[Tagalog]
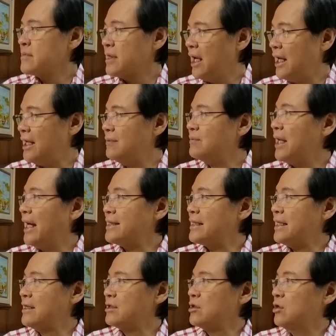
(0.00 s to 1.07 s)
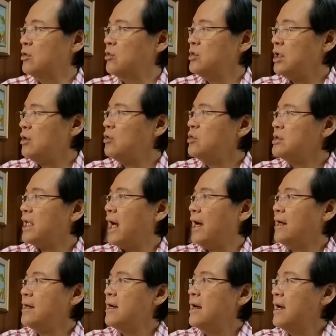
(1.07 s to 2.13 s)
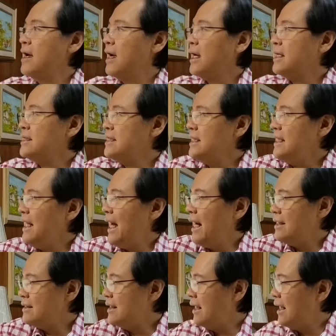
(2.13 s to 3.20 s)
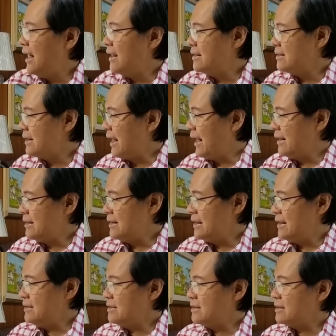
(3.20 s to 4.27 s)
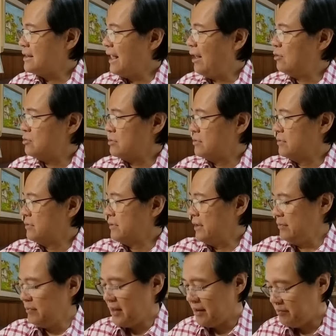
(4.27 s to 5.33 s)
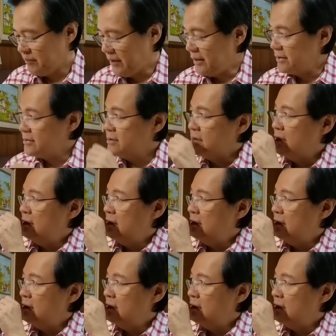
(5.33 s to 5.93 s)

alam natin to. Una-una, hindi lahat ng arthritis gout ng mga parts.